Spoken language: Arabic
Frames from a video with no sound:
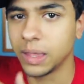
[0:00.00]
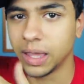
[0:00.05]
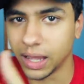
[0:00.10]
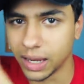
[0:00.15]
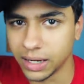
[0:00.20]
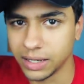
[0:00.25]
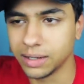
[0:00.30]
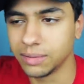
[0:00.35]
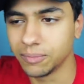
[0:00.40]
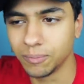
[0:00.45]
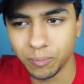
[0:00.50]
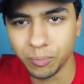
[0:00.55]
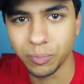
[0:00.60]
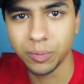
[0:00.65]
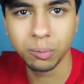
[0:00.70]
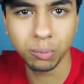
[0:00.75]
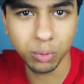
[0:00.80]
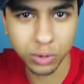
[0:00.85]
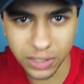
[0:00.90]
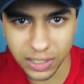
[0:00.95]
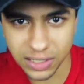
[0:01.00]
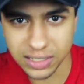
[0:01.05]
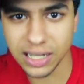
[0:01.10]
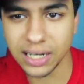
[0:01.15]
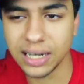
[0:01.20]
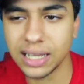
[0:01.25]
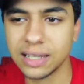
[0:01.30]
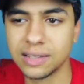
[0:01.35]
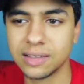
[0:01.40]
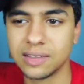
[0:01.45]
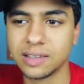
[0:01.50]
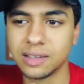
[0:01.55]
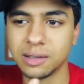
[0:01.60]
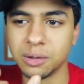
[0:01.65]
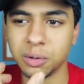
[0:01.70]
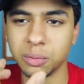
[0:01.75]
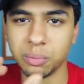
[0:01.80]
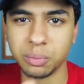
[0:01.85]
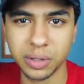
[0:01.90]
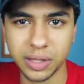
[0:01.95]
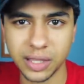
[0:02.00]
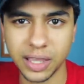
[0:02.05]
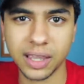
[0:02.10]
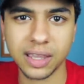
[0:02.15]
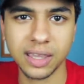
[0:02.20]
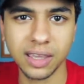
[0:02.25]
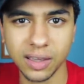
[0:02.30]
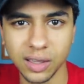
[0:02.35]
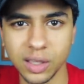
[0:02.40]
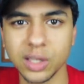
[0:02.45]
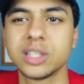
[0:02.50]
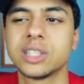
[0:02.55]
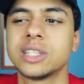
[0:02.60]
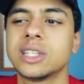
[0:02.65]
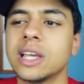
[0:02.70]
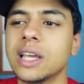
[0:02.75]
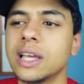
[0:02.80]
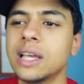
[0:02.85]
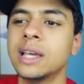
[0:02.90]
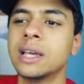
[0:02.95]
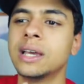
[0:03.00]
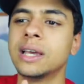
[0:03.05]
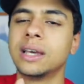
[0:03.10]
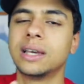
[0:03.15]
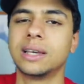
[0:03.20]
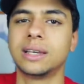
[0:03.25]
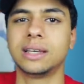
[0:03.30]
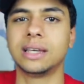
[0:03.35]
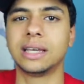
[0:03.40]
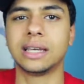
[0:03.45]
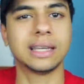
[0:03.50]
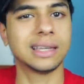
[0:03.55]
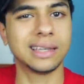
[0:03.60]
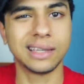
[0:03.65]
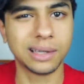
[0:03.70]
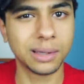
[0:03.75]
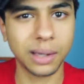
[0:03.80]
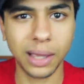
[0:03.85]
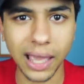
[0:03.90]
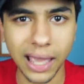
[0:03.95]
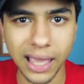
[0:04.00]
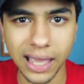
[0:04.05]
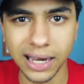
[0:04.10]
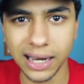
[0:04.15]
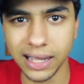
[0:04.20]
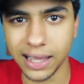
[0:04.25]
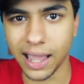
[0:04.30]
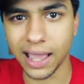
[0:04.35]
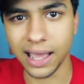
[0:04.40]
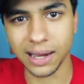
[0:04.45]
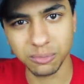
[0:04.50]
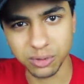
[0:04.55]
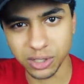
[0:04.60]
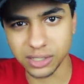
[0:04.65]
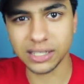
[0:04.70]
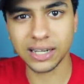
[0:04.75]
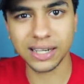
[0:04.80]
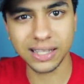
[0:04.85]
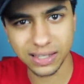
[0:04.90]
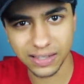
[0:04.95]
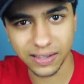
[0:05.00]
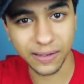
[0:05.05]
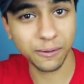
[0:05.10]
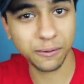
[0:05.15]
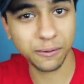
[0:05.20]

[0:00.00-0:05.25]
يعني مسلسلات بتحكي قصه آه، خياليه يعني مسلسلات